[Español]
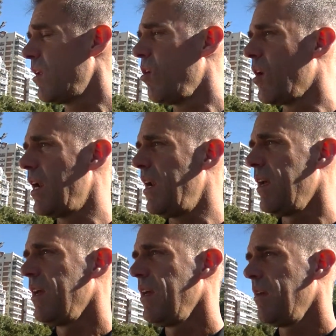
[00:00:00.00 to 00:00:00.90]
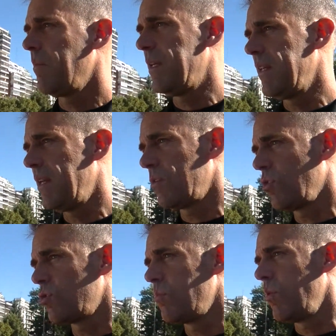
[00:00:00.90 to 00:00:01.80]
de local, van a tener
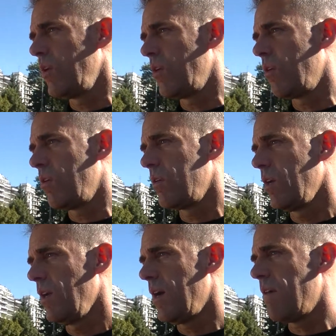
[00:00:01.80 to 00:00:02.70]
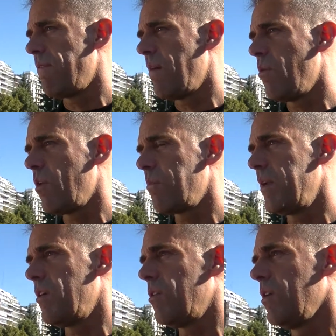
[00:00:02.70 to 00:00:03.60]
todo su público a favor,
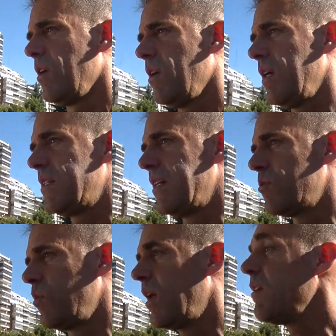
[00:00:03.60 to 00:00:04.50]
pero esa es una